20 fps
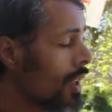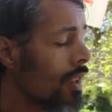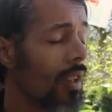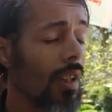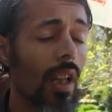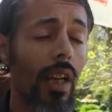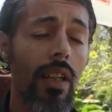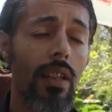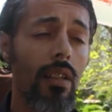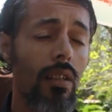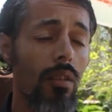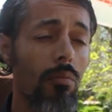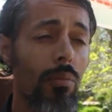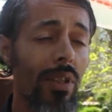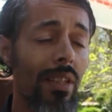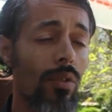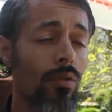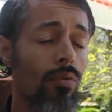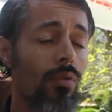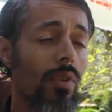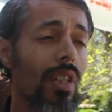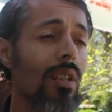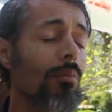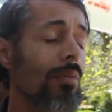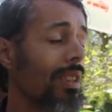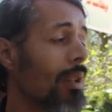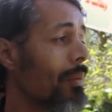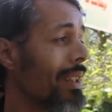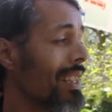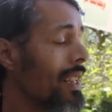الغير الميسوره من
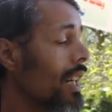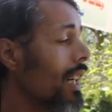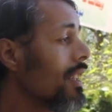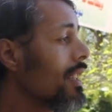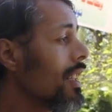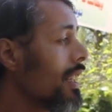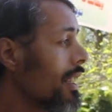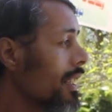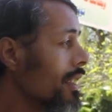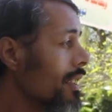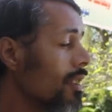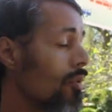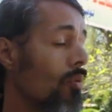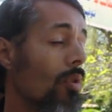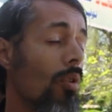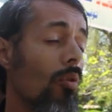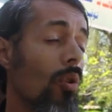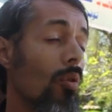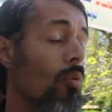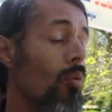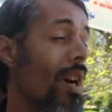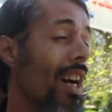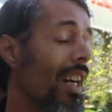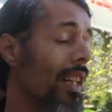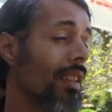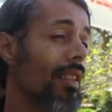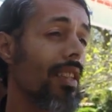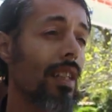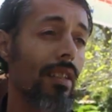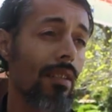طبيعه الحال راه كاين
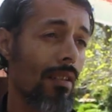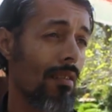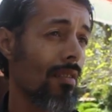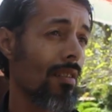وحدات